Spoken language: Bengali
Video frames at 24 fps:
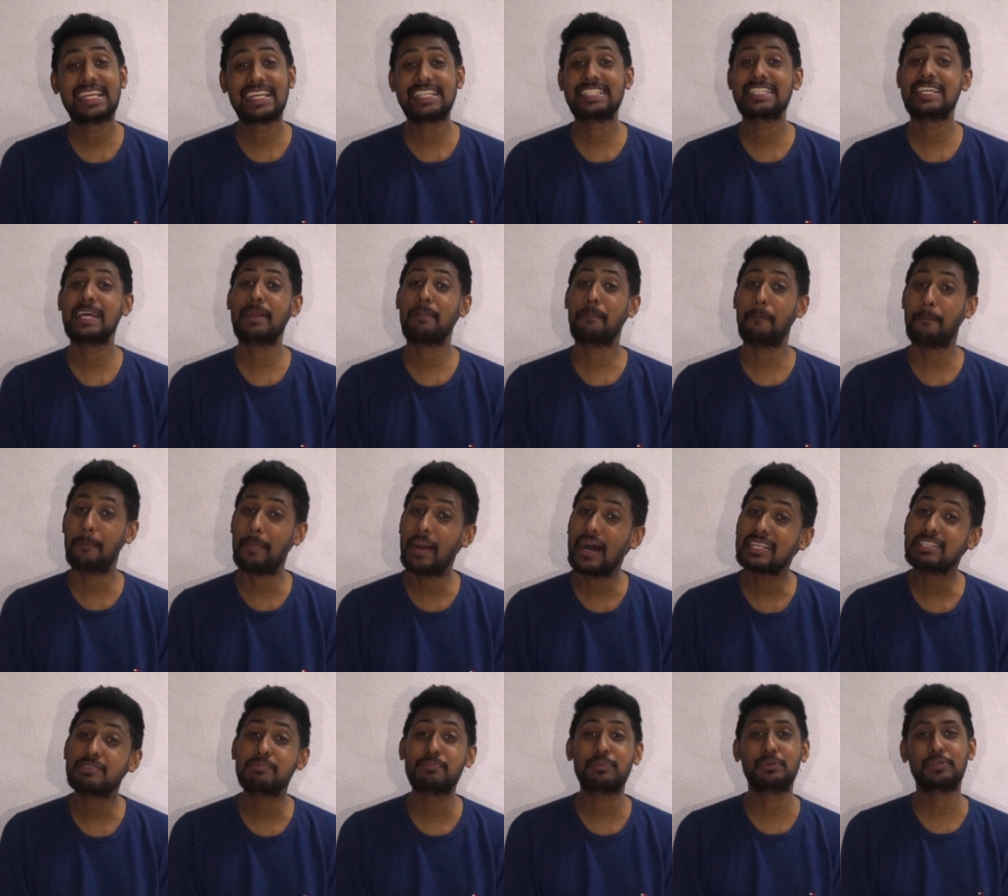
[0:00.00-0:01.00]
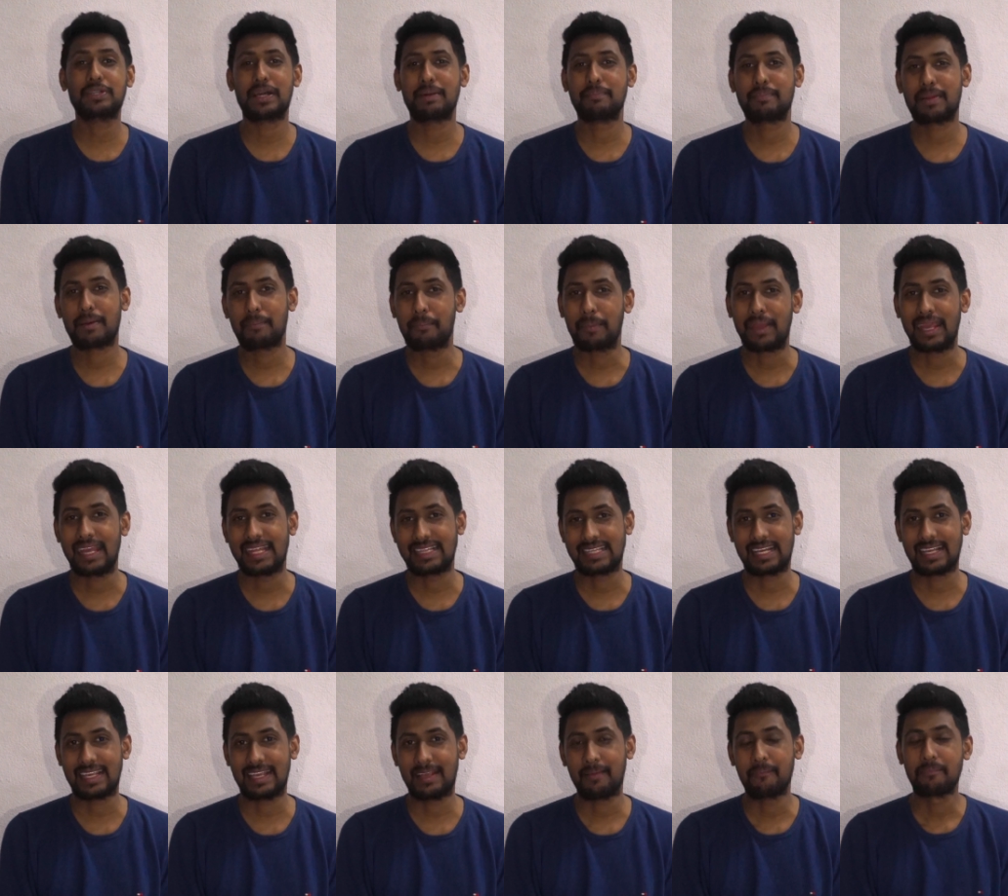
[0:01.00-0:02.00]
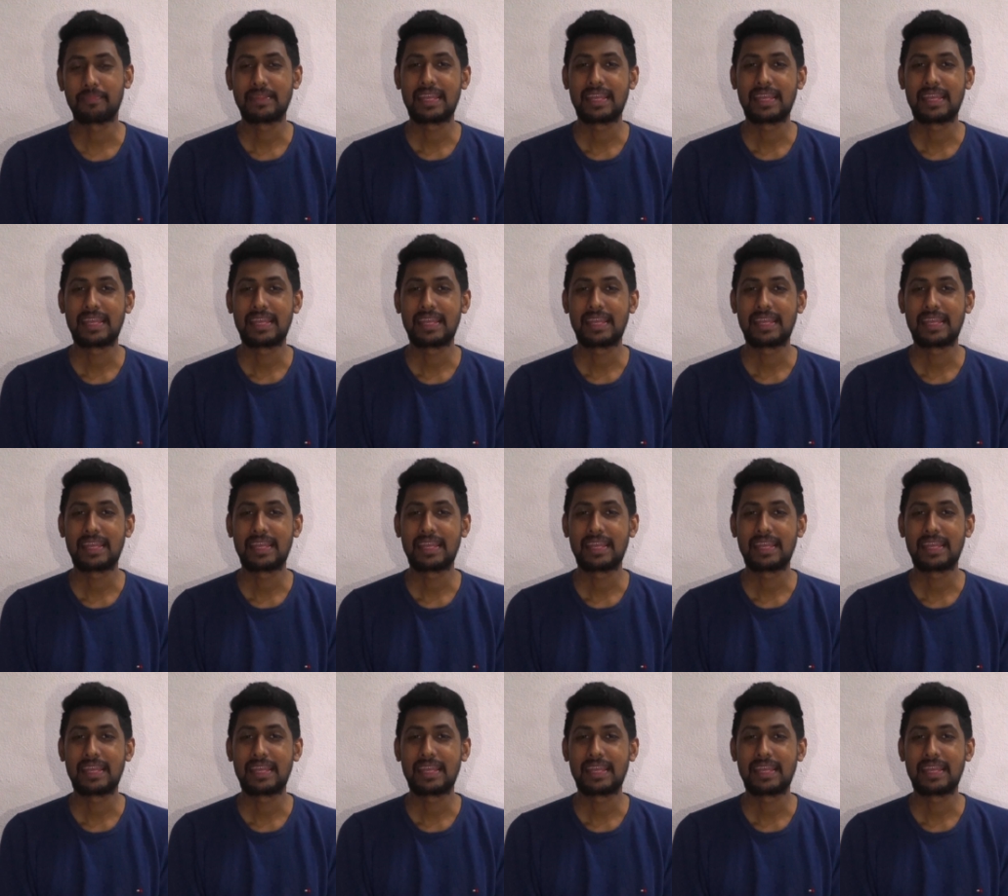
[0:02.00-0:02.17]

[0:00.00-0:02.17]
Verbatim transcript: দেশের পাসপোর্ট আমরা পেয়ে থাকি